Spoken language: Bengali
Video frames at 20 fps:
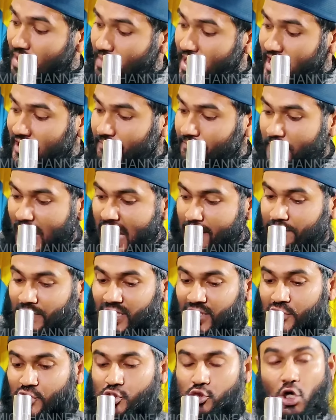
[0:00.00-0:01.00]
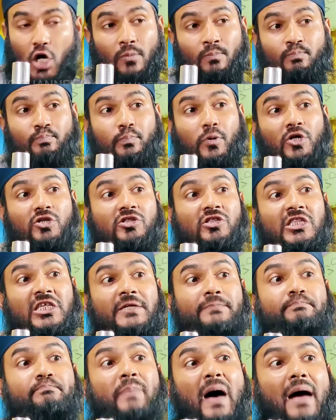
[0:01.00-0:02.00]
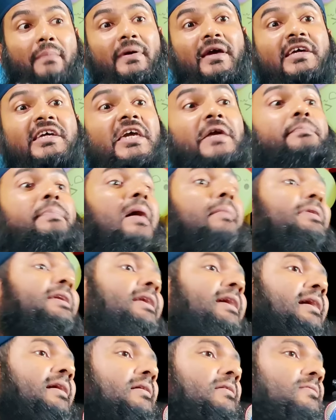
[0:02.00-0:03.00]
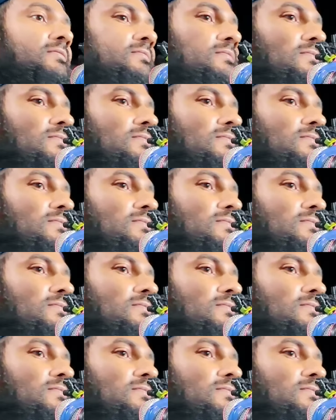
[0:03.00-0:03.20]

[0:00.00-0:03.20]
আমার বাপের সম্পত্তি পাবে কি পাবে না